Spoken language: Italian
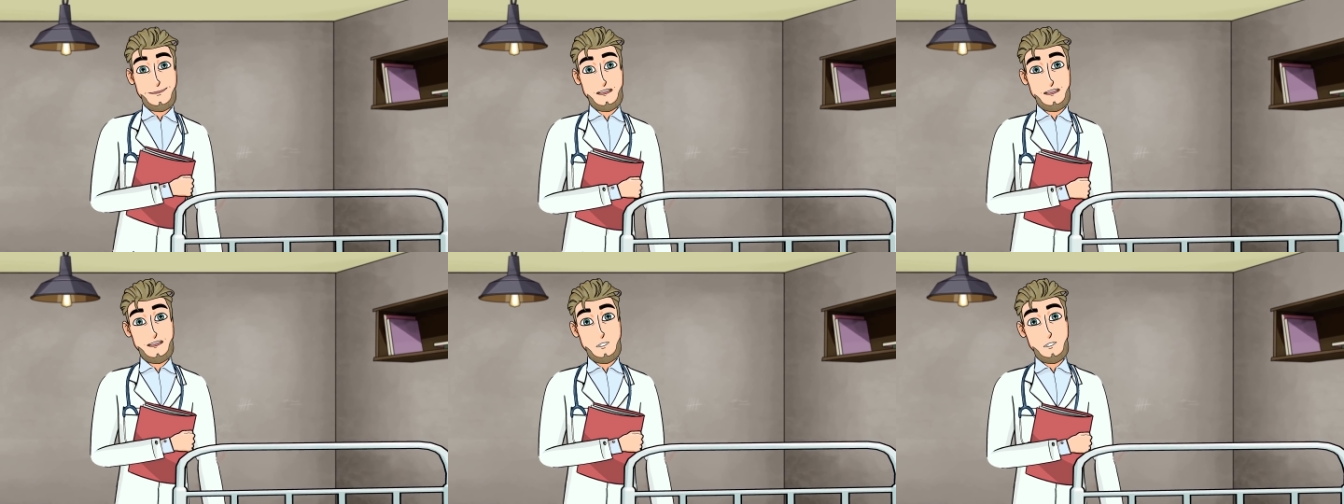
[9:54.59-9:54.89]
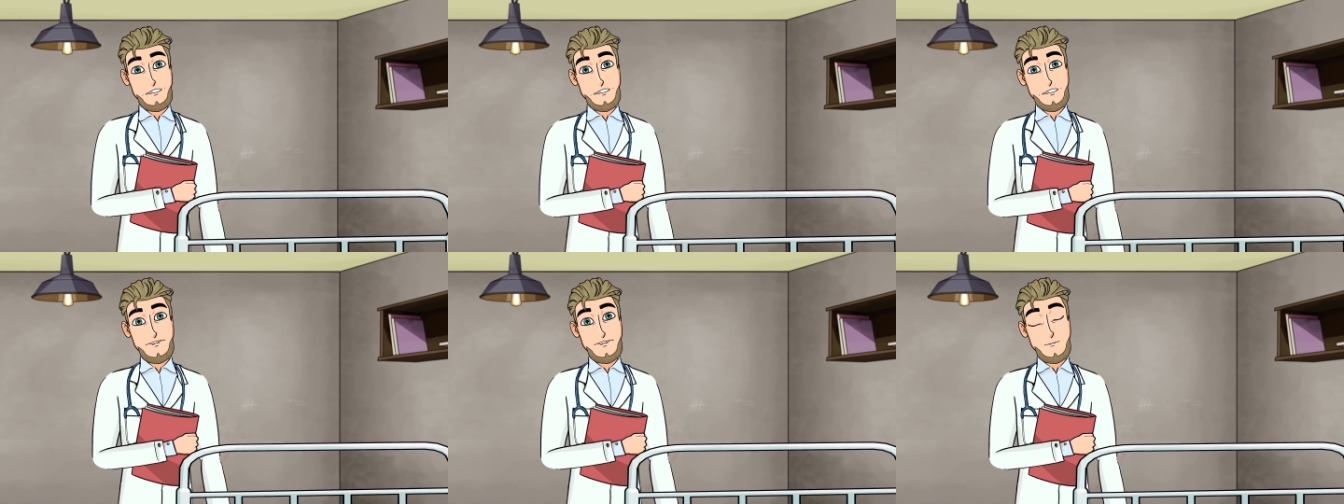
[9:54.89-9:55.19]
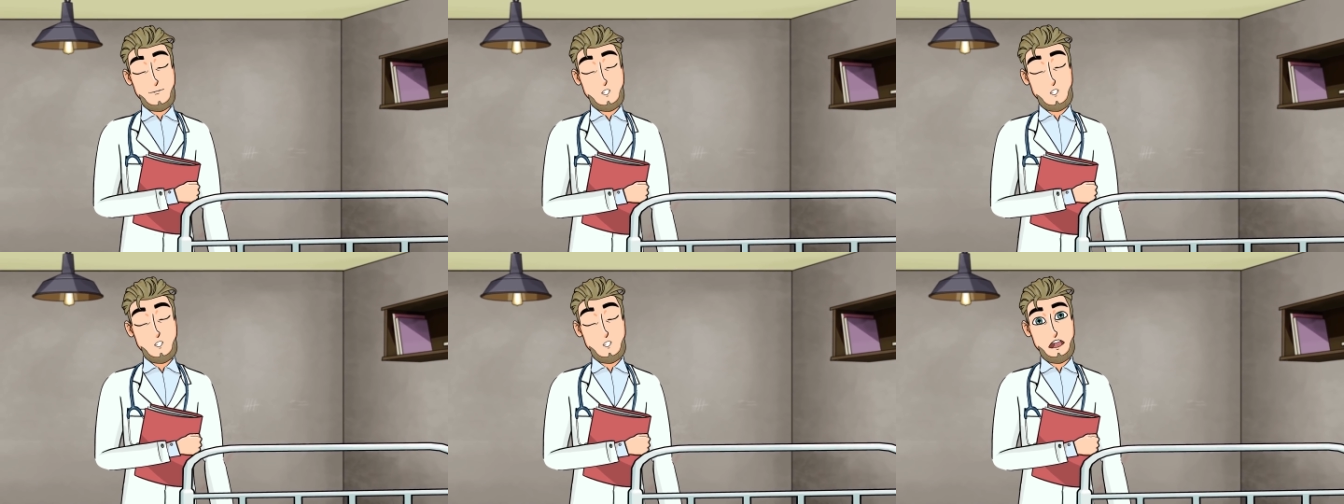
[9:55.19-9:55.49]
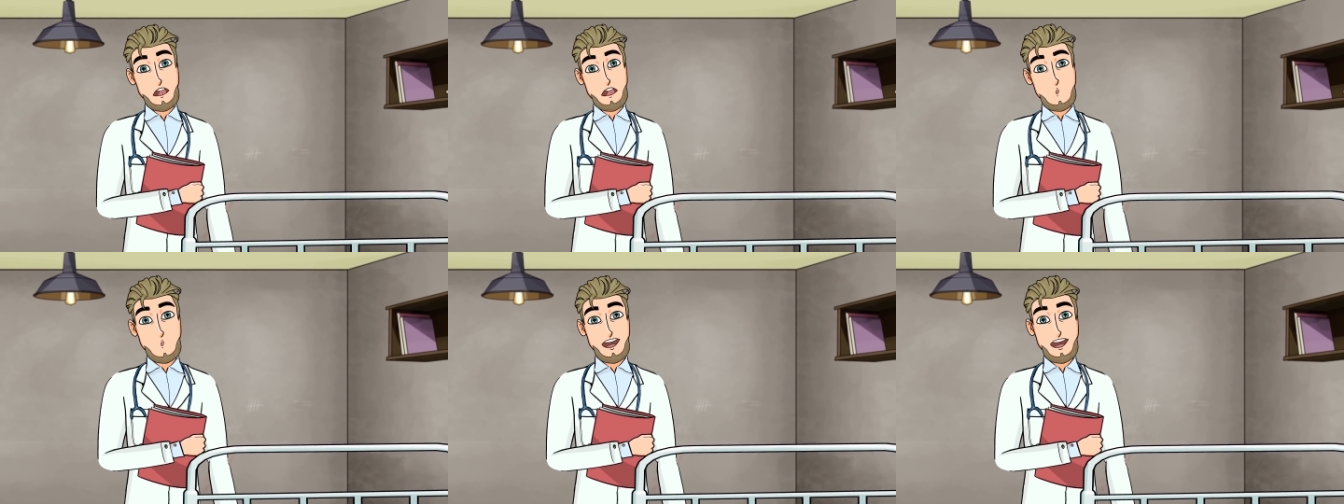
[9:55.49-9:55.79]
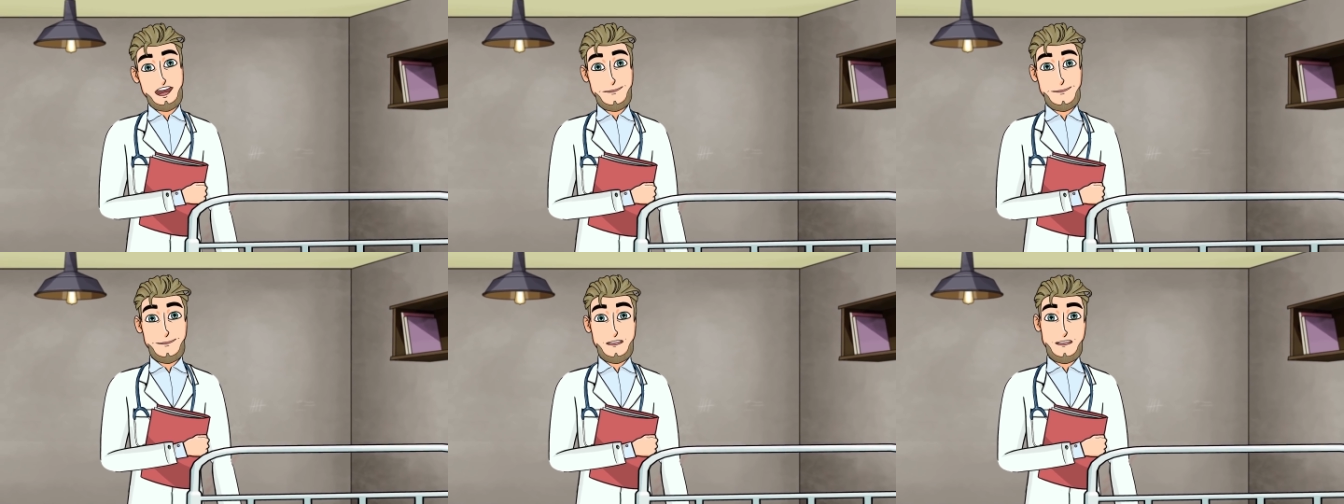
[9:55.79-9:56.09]
avevo spaventato
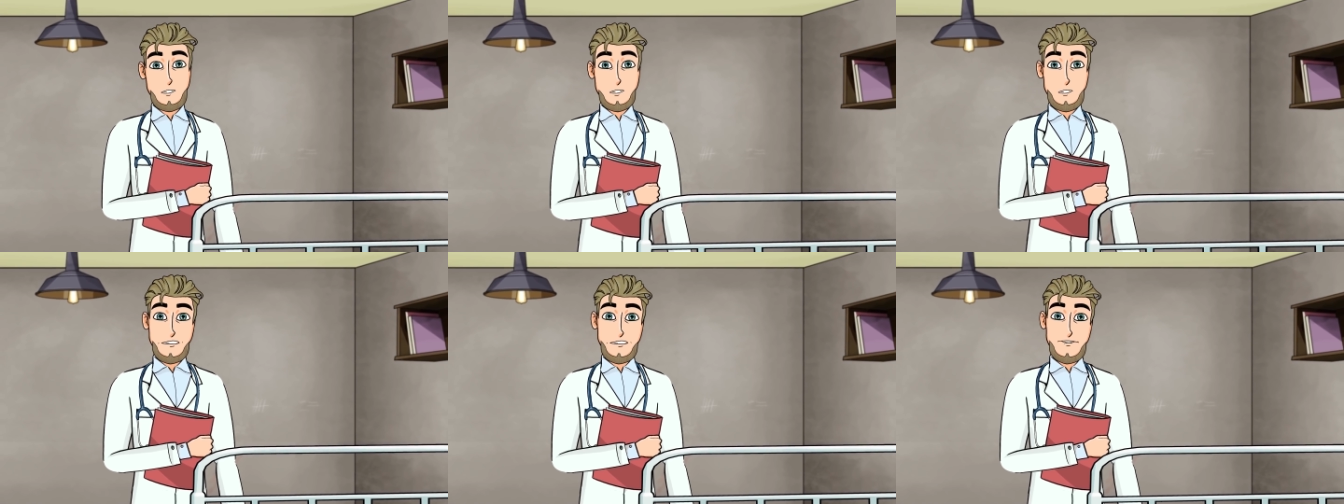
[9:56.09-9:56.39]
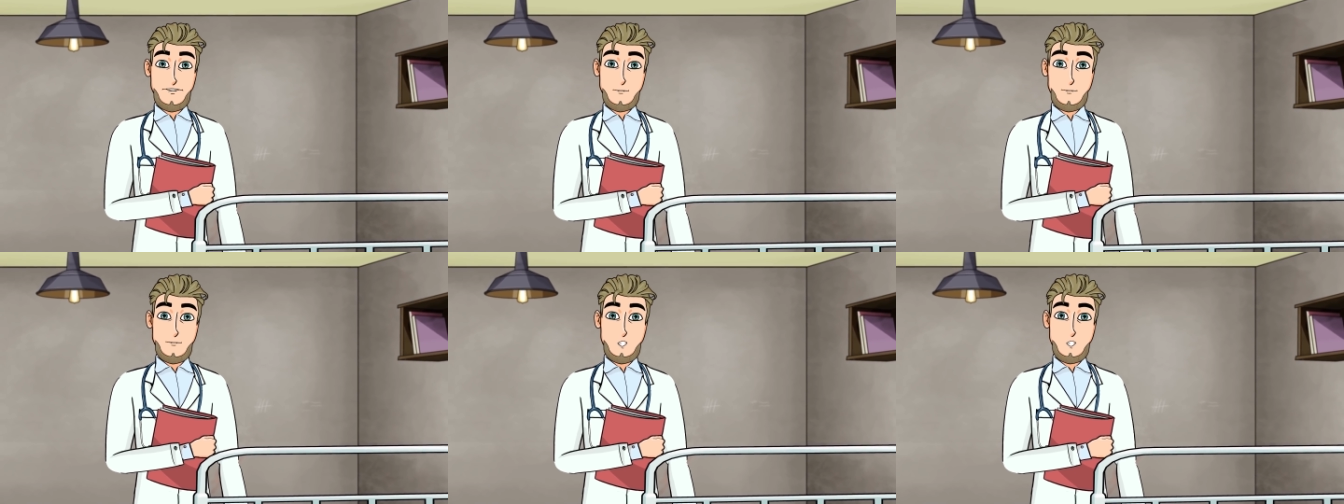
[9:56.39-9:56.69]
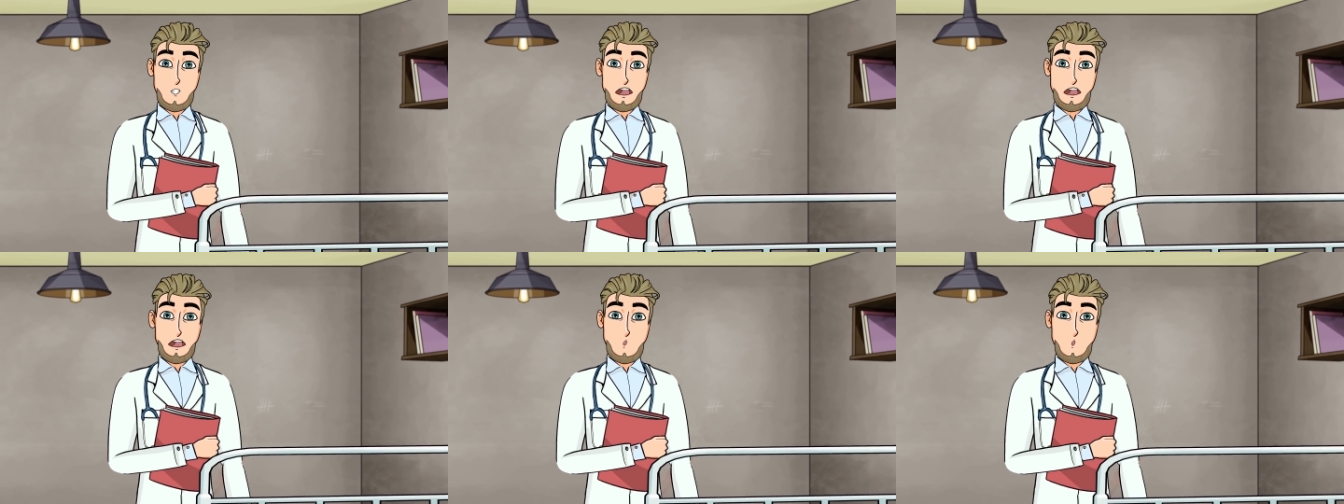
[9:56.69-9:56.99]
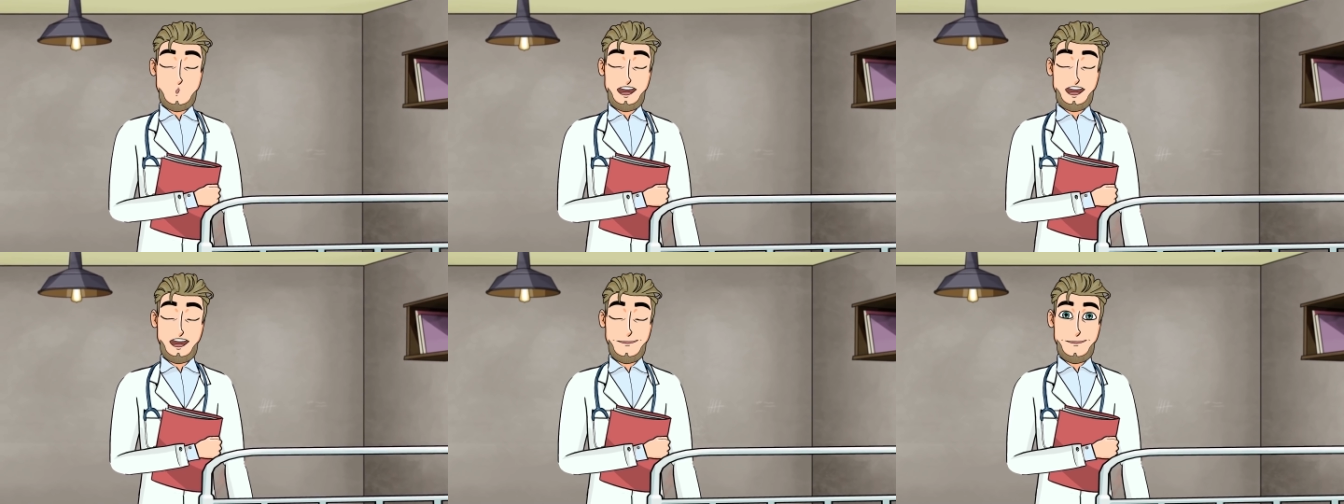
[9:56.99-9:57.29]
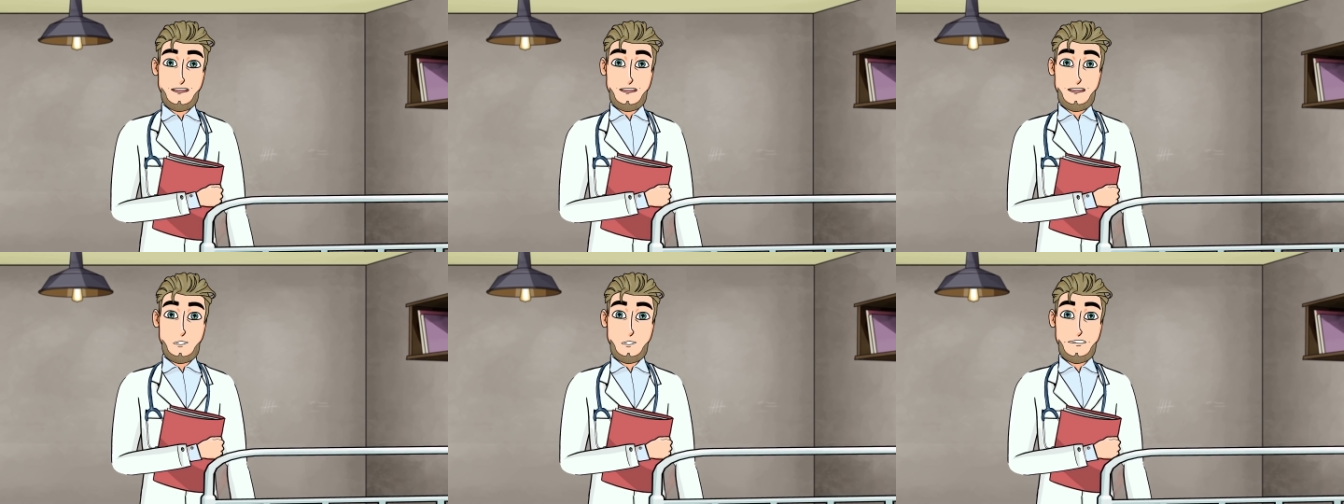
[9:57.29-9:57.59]
Mary e sconvolto mia
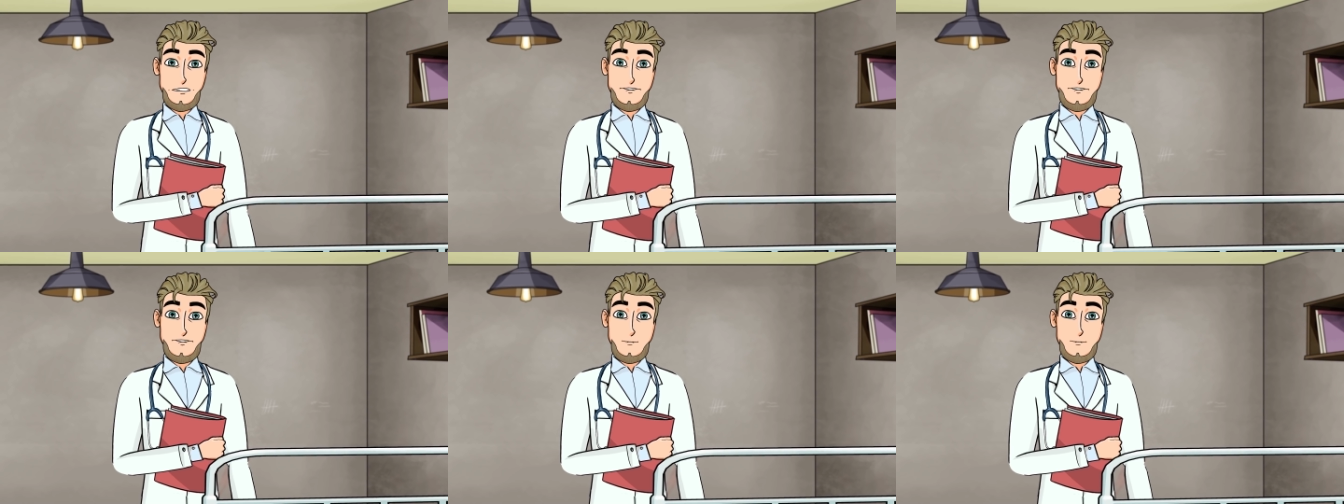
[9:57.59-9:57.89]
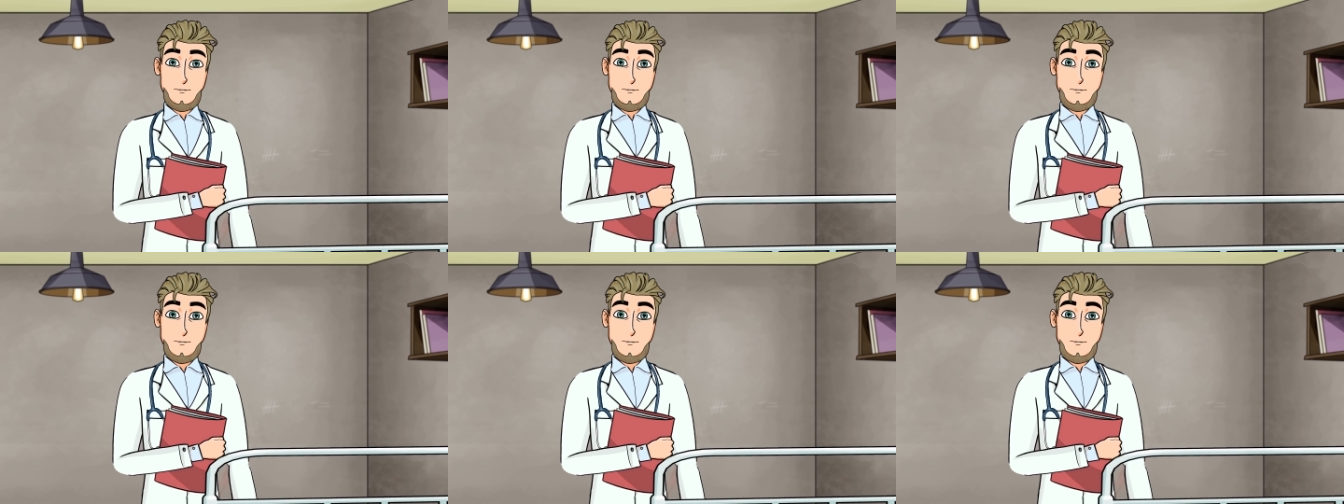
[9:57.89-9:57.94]
madre.